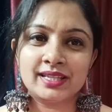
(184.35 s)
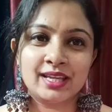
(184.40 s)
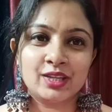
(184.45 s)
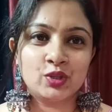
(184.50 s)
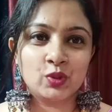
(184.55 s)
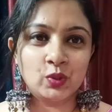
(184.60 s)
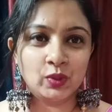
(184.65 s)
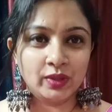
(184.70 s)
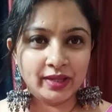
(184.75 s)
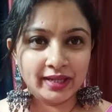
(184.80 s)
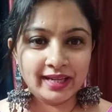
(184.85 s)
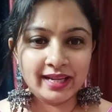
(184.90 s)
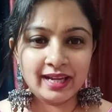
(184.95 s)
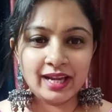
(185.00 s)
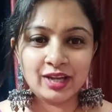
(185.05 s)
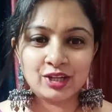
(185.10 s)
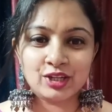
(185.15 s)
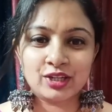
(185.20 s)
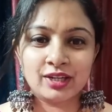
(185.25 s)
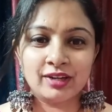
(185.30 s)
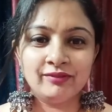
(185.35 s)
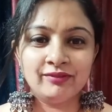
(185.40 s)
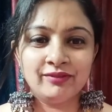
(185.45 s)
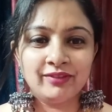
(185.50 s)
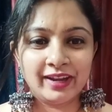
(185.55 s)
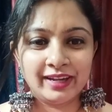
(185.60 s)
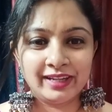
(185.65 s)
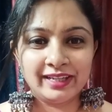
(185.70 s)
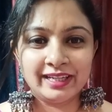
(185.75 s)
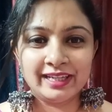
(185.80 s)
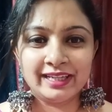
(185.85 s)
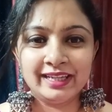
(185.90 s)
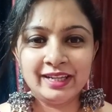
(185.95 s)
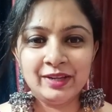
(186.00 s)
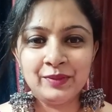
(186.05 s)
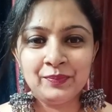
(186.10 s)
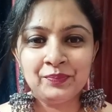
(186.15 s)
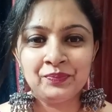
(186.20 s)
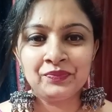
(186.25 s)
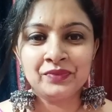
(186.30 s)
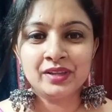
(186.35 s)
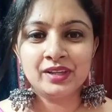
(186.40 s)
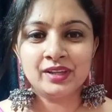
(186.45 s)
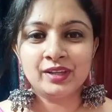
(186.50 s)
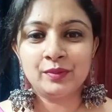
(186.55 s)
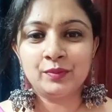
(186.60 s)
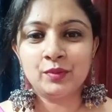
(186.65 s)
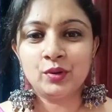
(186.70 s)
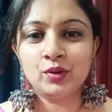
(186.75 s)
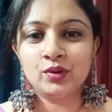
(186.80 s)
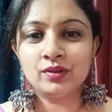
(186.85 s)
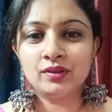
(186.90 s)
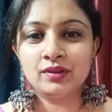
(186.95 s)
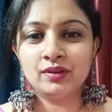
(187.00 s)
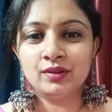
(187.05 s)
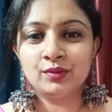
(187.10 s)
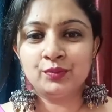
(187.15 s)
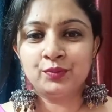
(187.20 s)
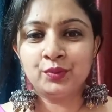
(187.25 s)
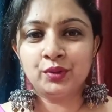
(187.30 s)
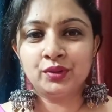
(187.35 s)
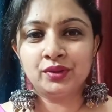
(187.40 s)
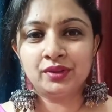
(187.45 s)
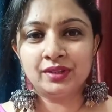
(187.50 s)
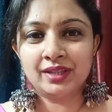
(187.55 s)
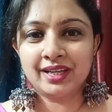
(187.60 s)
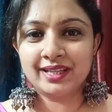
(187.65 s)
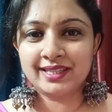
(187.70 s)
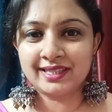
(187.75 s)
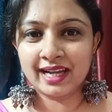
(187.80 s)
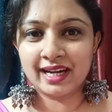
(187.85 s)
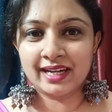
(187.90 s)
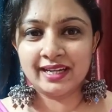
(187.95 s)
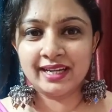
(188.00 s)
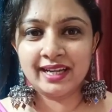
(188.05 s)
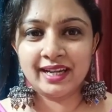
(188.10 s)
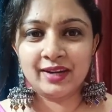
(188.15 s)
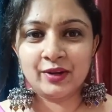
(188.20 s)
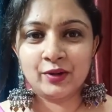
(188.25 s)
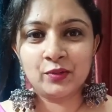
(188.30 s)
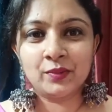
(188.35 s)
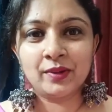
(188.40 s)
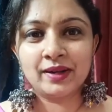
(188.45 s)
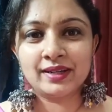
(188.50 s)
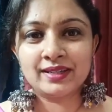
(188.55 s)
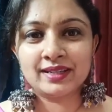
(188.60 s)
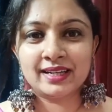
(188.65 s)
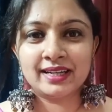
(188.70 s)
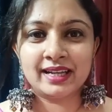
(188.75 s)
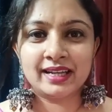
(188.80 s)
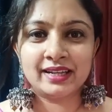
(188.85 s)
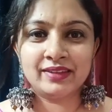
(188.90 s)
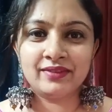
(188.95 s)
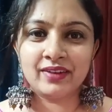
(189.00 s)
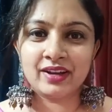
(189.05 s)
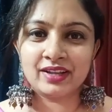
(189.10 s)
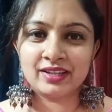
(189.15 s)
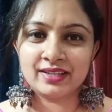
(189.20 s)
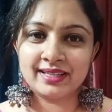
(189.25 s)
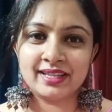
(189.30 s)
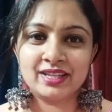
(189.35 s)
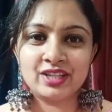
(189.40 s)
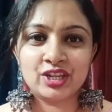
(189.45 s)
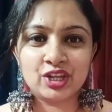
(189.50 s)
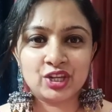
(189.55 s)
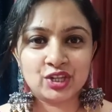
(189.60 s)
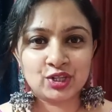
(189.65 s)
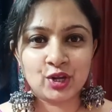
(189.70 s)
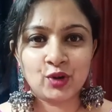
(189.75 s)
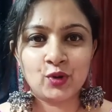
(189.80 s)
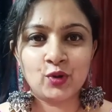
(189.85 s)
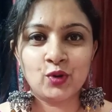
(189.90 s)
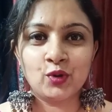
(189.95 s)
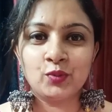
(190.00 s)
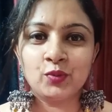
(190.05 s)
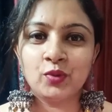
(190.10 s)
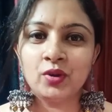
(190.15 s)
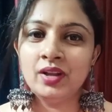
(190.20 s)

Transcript: চলেই আসলাম ফাইনালি এবং প্রত্যেক সানডে এরকম একটা লাইভ আসতে চেষ্টা করব